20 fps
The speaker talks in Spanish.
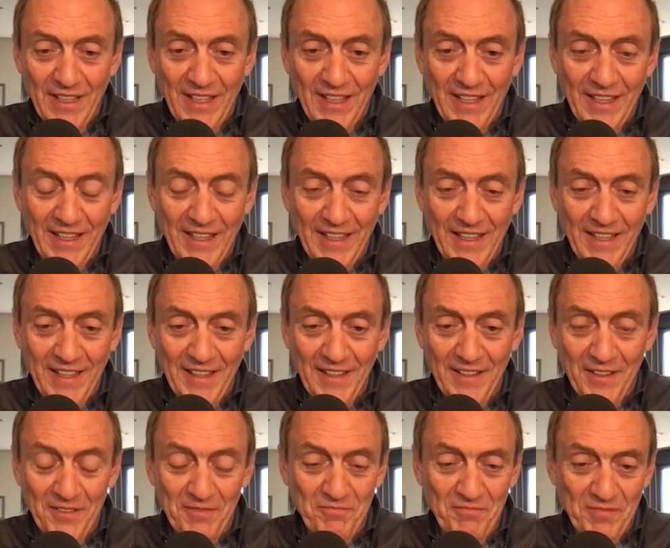
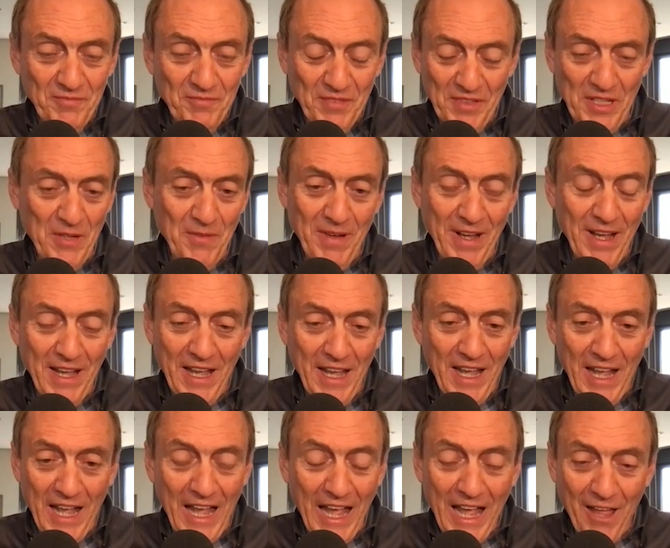
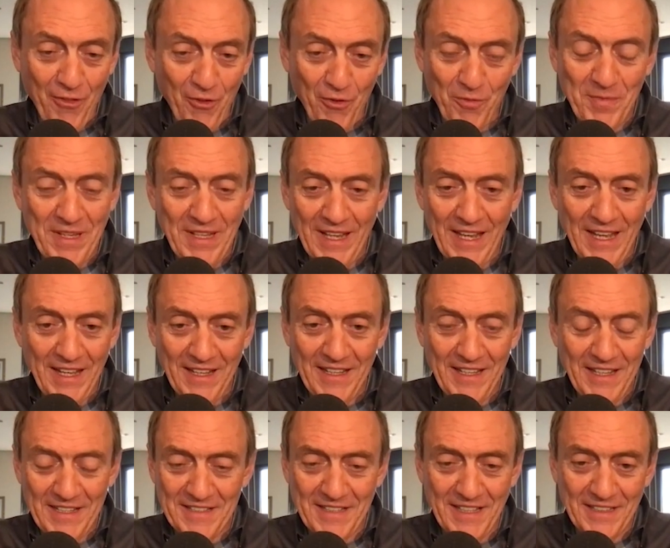iba a dominar
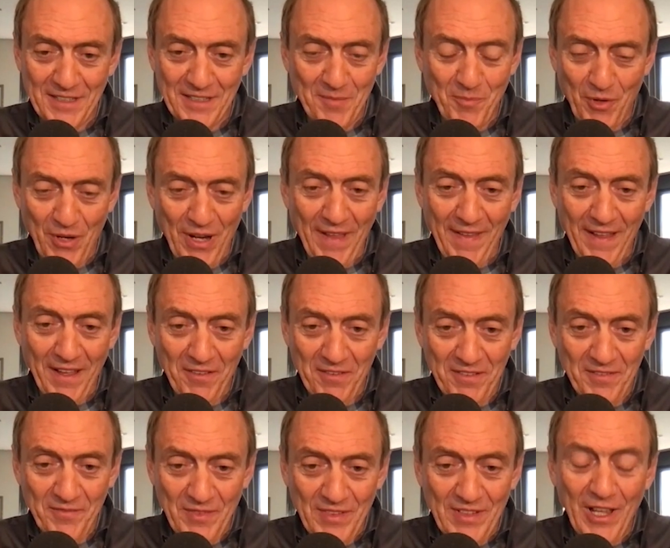esa temporada
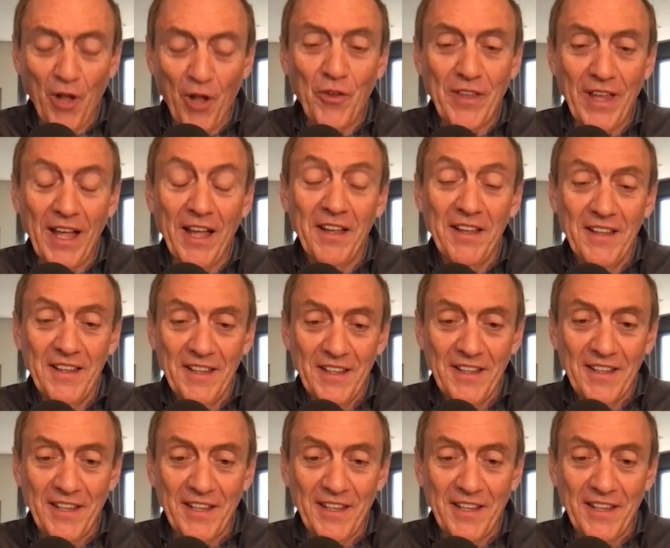la onda